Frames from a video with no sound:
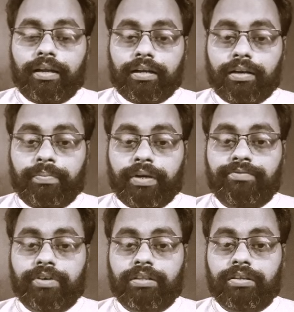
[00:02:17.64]
अगर
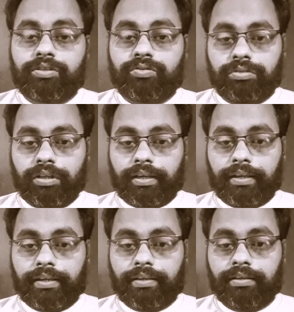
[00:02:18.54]
बर्फ की तरह सुंदर
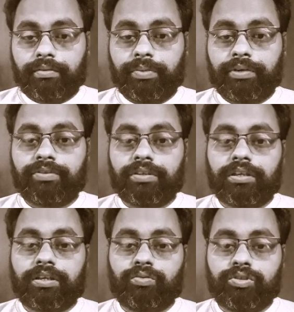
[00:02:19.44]
है बर्फ की
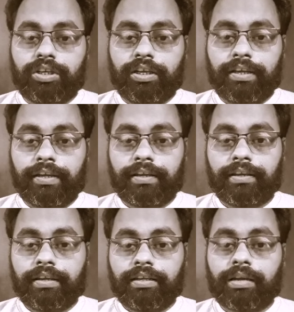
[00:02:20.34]
तरह उजली है
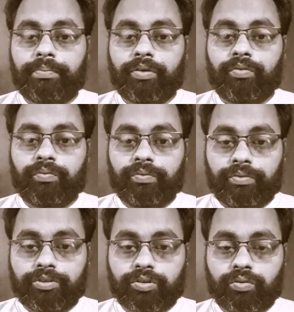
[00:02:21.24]
यहाँ पे
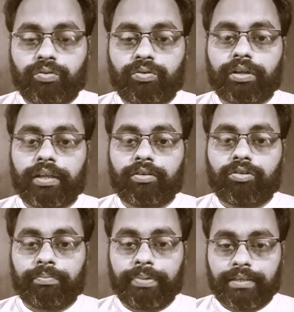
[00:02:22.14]
स्नो एक
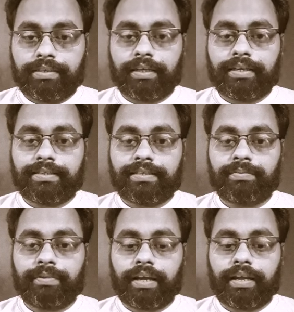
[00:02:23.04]
कंपैरिजन के
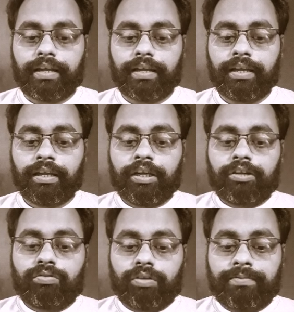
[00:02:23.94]
सेंस में आया है
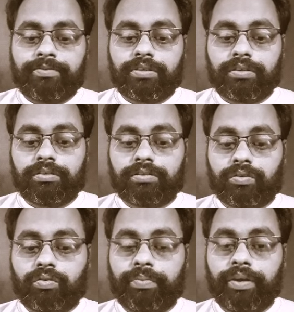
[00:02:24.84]
तो इफ
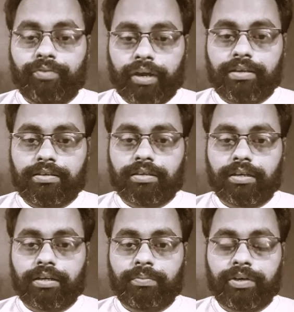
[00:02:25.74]
स्नो बी वाइट
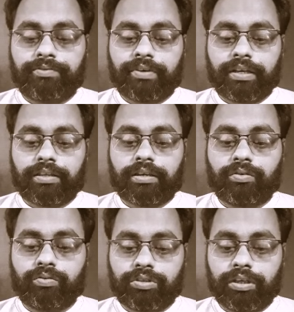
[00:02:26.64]
अगर बर्फ की
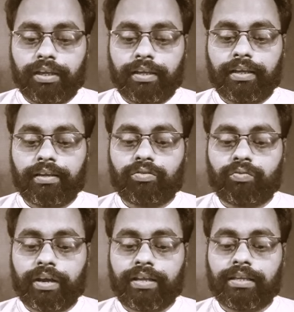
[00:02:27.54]
तरह उजली है
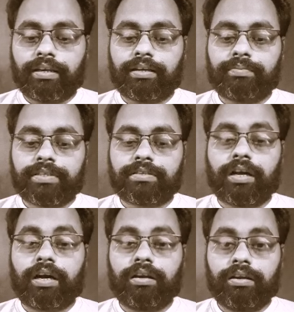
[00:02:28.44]
तो वाई देन हर
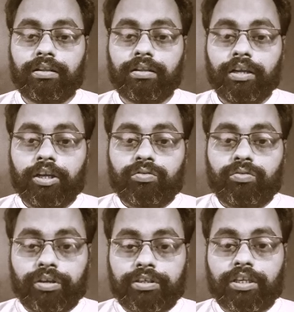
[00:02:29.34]
ब्रेस्ट आर डन
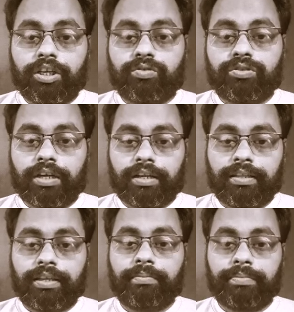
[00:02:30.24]
तो इसकी जो
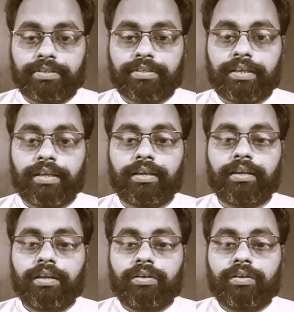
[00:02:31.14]
छाती है ब्रेस्ट है